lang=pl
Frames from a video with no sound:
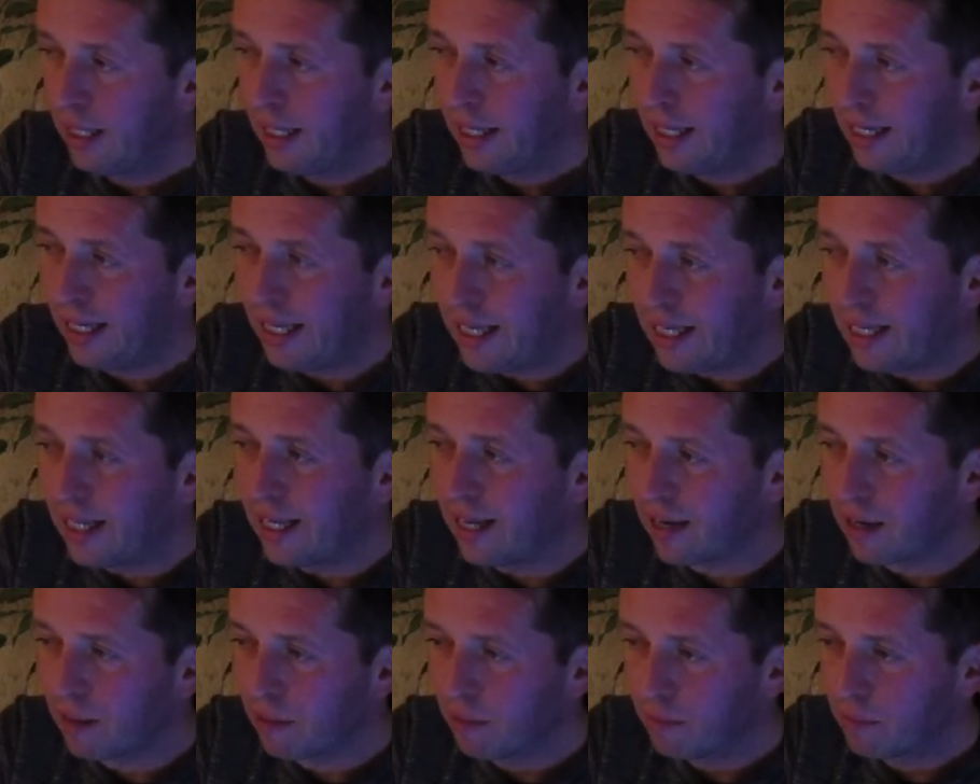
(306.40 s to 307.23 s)

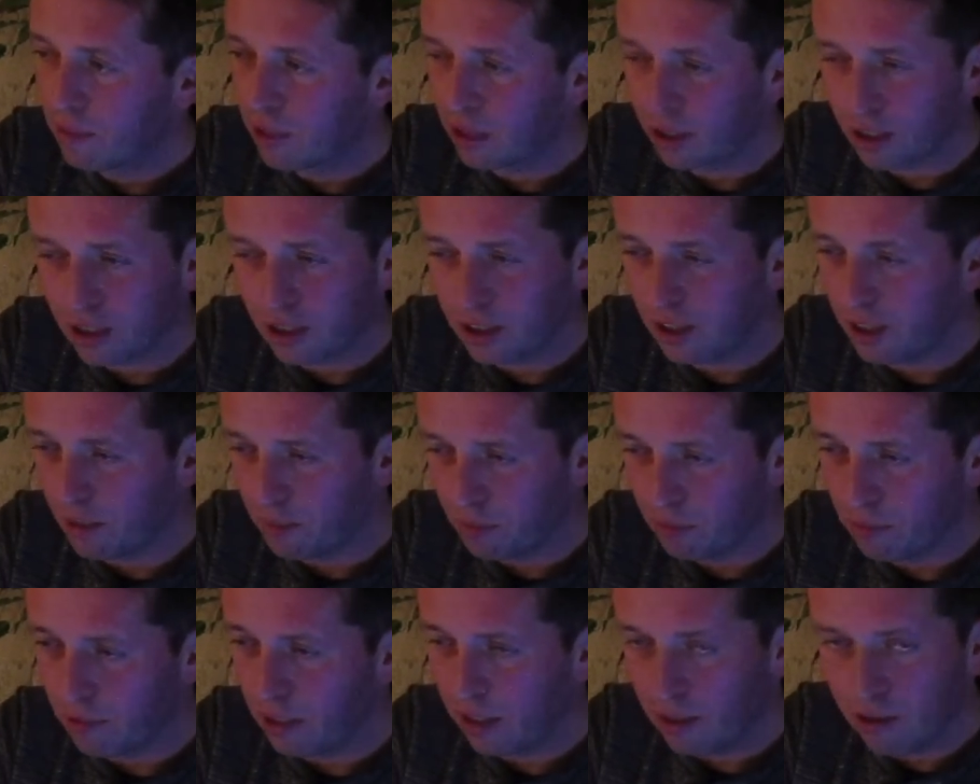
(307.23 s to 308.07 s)
Hitler przecież nie
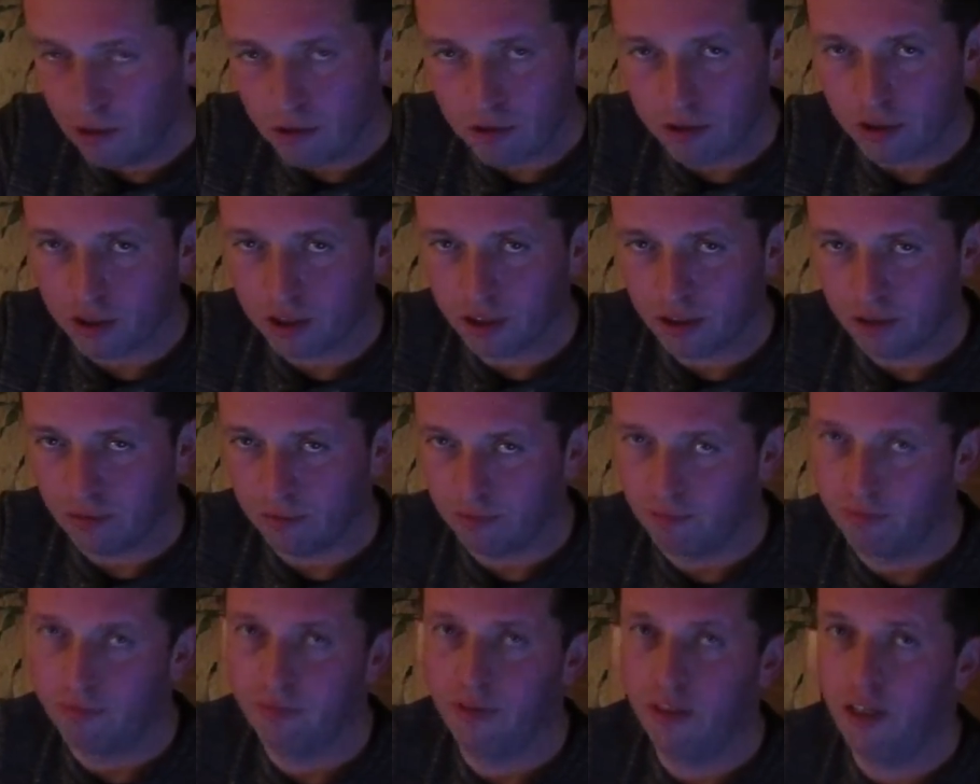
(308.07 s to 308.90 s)
był najgorszy,
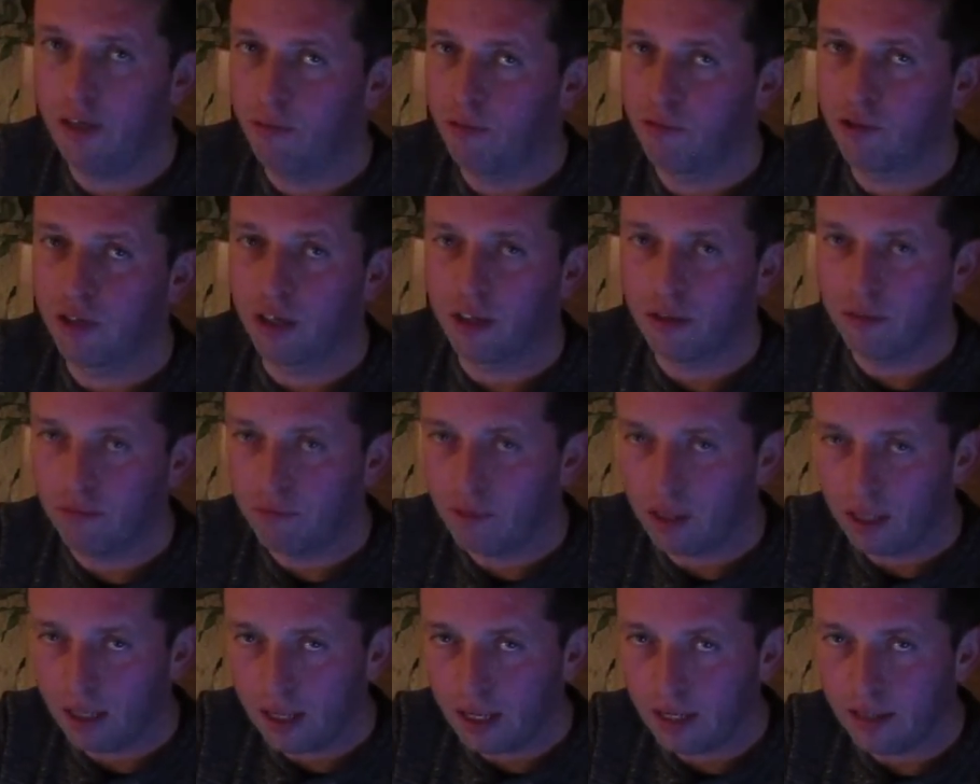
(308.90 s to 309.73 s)
nie był żadną
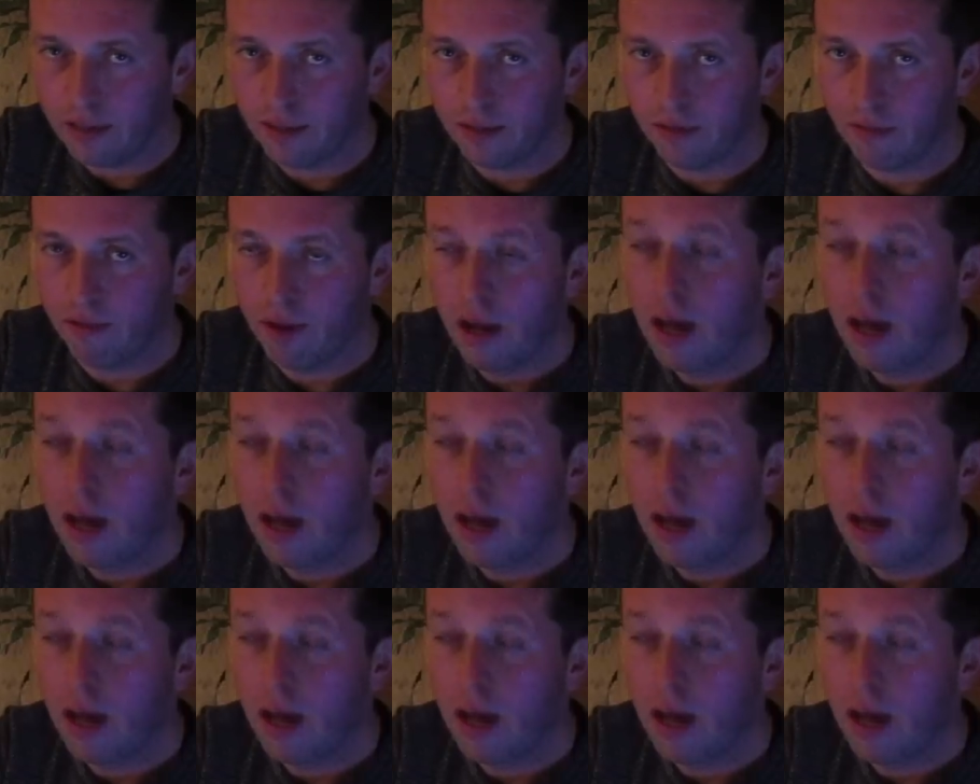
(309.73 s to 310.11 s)
tragedią,